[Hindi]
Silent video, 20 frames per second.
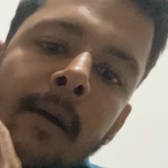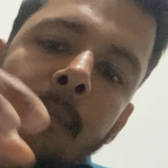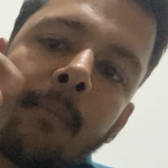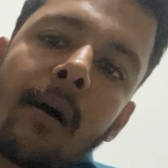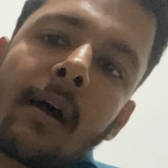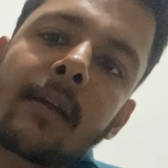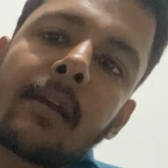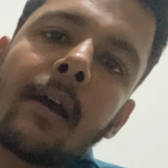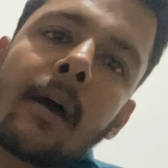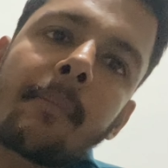
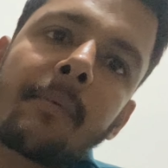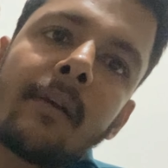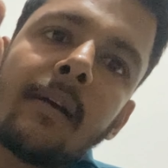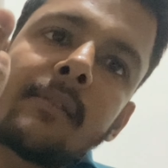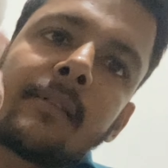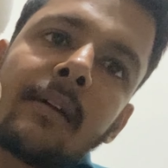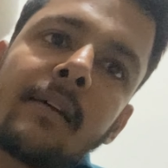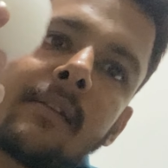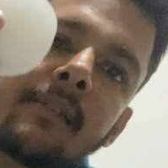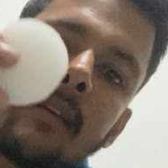बाकी आपके
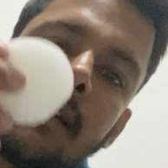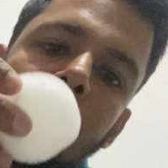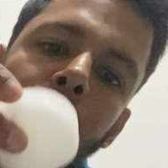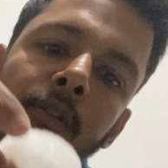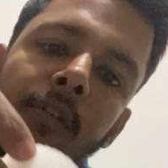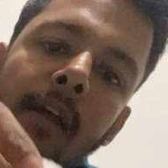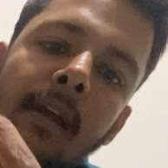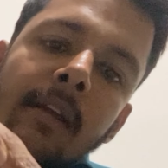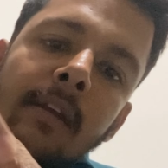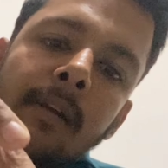अंदर ये सील हो
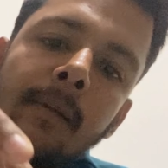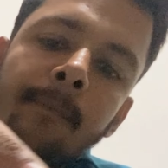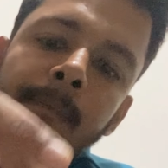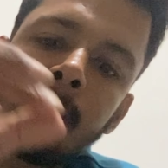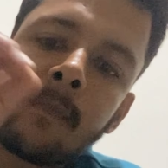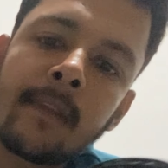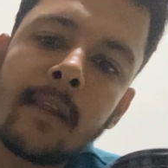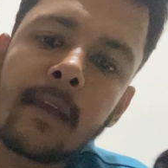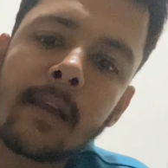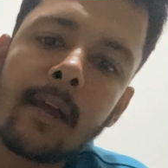जाएगी
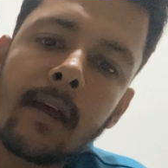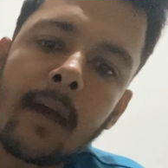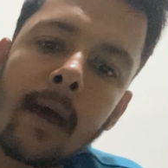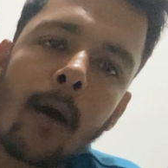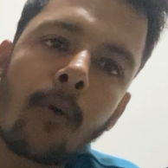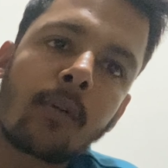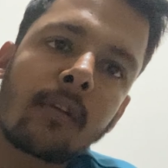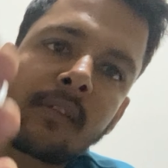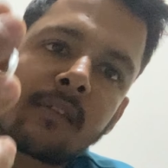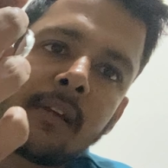ठीक है
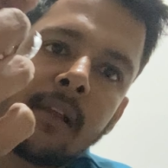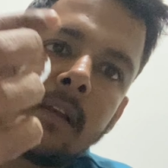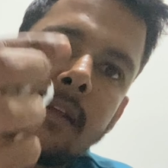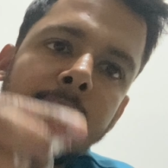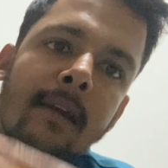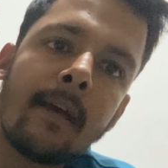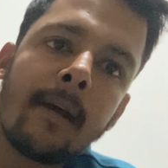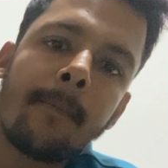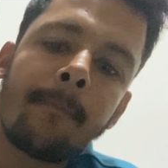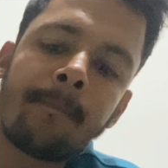आउटर सील ही
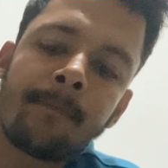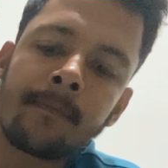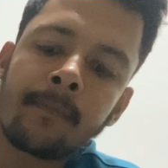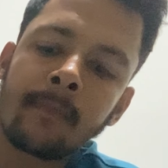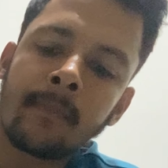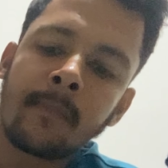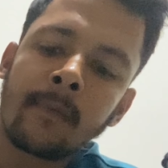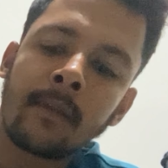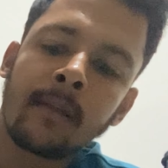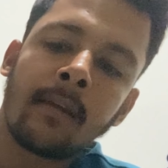है
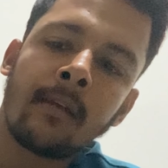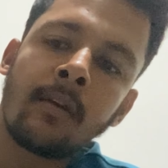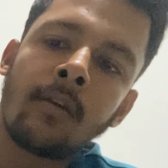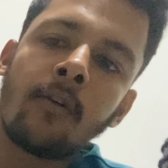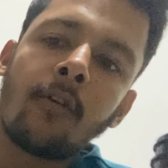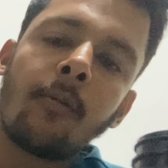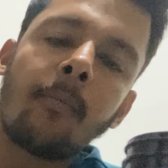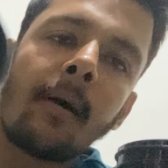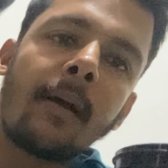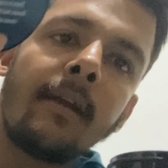
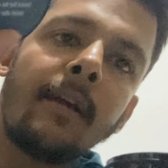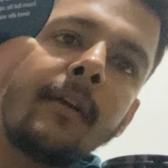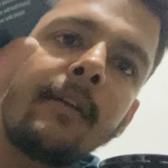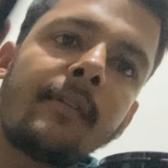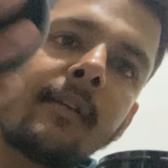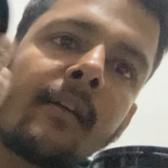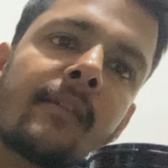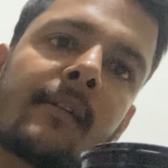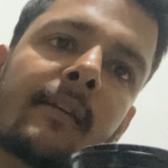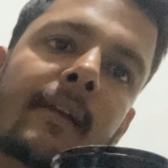और भाई ये
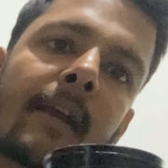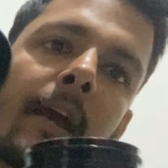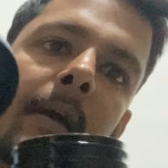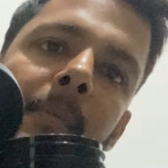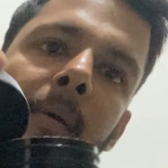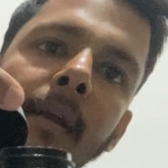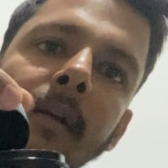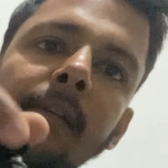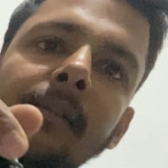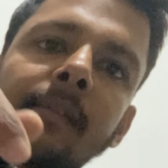जैसी कैप
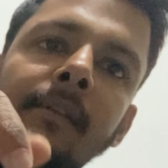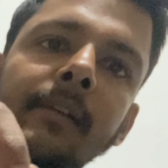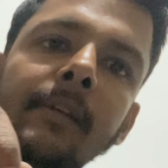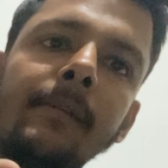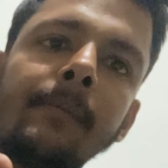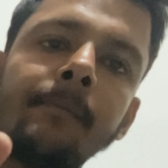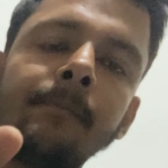है इसकी